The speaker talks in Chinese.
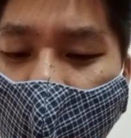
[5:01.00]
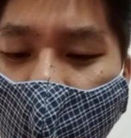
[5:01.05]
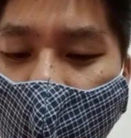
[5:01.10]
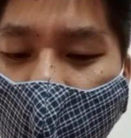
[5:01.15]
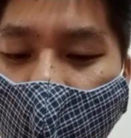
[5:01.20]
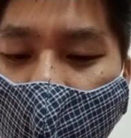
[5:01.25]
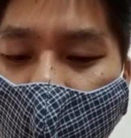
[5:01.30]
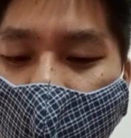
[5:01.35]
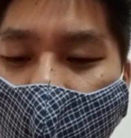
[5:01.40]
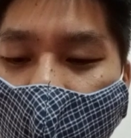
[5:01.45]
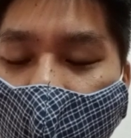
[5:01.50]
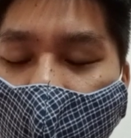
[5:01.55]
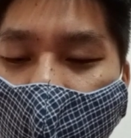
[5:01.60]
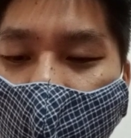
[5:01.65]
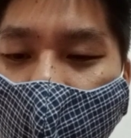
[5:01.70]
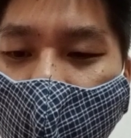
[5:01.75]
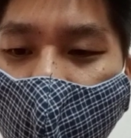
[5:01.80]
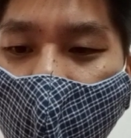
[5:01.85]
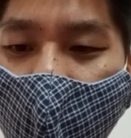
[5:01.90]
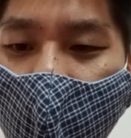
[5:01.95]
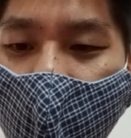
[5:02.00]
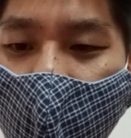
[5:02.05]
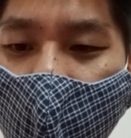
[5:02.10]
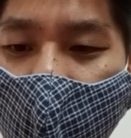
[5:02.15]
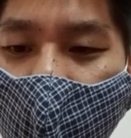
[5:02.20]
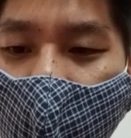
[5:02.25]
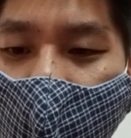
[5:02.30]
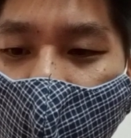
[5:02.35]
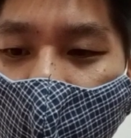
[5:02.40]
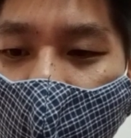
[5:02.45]
呃，
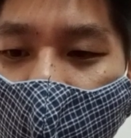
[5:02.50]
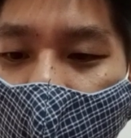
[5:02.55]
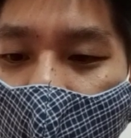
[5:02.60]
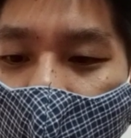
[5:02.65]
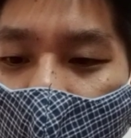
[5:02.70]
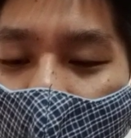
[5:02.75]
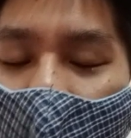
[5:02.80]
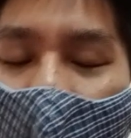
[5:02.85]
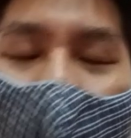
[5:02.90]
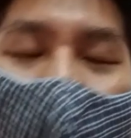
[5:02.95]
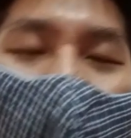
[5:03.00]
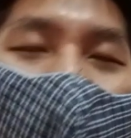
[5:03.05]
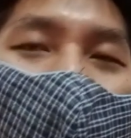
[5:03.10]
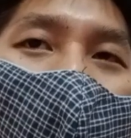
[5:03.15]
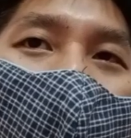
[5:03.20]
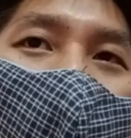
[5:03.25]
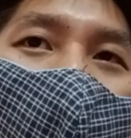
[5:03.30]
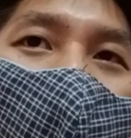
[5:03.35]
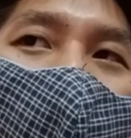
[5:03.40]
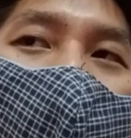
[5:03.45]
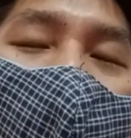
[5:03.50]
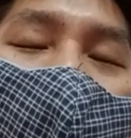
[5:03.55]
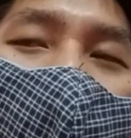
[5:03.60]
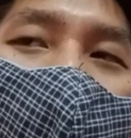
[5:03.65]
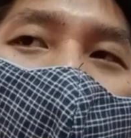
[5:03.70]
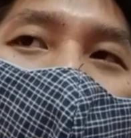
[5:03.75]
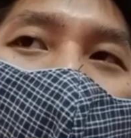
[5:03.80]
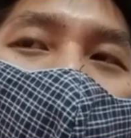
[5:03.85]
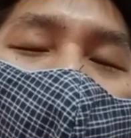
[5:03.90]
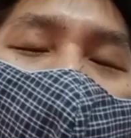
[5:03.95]
马来西亚这
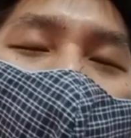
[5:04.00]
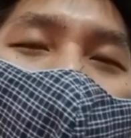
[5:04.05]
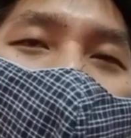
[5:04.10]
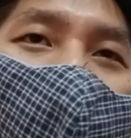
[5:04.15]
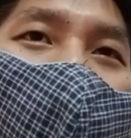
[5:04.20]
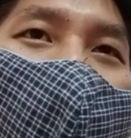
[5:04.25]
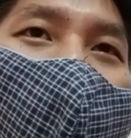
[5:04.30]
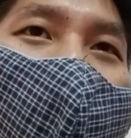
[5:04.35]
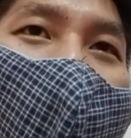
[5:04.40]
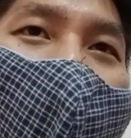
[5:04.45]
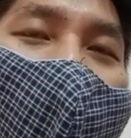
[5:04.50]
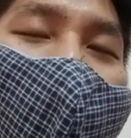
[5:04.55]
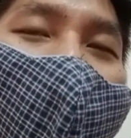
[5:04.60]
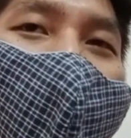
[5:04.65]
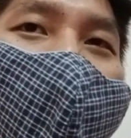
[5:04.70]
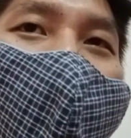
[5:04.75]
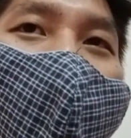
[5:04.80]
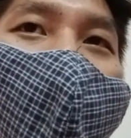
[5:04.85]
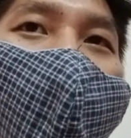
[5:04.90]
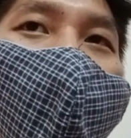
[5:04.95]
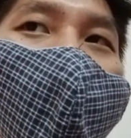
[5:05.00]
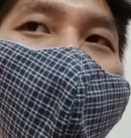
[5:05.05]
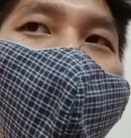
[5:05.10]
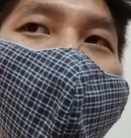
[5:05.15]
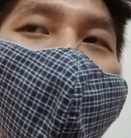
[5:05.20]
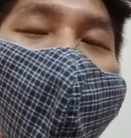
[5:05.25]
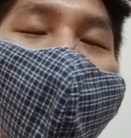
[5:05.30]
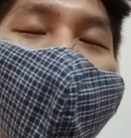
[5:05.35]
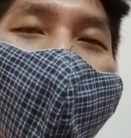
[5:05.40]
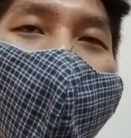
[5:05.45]
是就是大量的进入
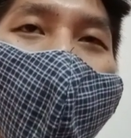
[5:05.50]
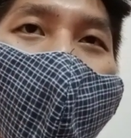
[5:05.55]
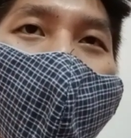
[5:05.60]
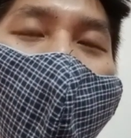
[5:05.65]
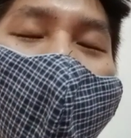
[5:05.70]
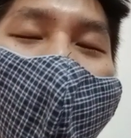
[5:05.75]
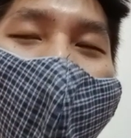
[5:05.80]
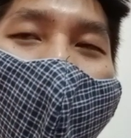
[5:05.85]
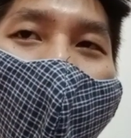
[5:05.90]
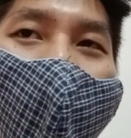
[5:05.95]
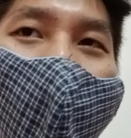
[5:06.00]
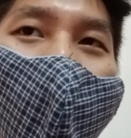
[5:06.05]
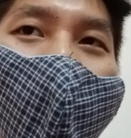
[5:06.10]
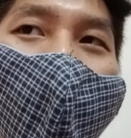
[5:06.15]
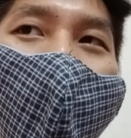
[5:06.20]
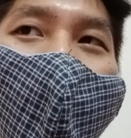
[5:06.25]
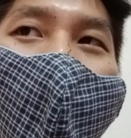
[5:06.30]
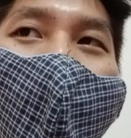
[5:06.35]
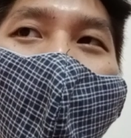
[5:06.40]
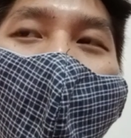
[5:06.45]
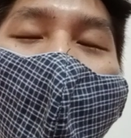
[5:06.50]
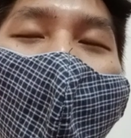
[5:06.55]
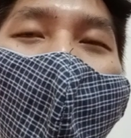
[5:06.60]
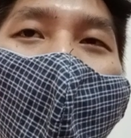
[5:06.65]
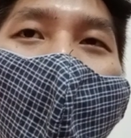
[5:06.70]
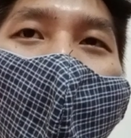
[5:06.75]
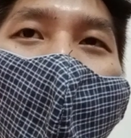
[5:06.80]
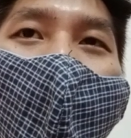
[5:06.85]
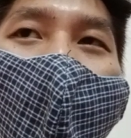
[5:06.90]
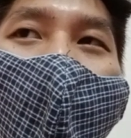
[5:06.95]
中国市场呢，
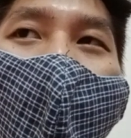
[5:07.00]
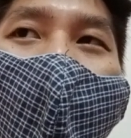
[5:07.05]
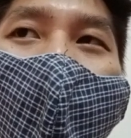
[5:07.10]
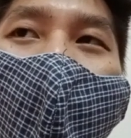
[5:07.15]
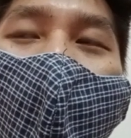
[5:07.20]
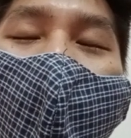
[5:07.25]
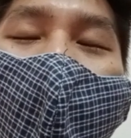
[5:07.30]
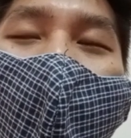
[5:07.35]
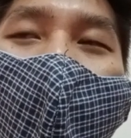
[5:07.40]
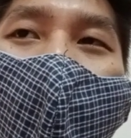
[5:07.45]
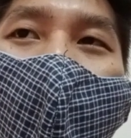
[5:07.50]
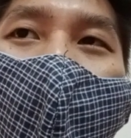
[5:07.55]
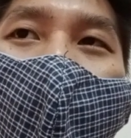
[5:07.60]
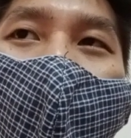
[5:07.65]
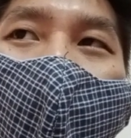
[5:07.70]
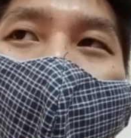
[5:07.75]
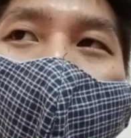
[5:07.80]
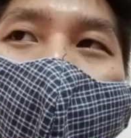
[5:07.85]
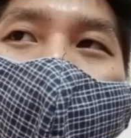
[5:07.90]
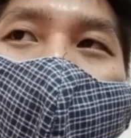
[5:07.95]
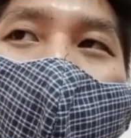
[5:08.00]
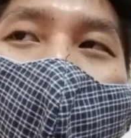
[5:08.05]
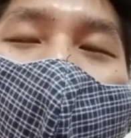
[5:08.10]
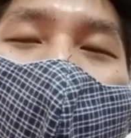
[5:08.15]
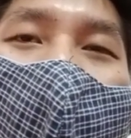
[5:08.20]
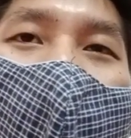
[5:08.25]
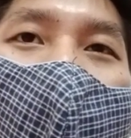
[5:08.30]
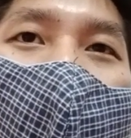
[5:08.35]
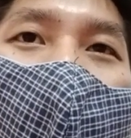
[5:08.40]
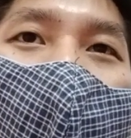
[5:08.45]
呃，我觉得
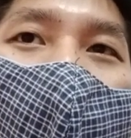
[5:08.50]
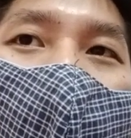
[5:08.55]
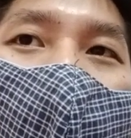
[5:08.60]
是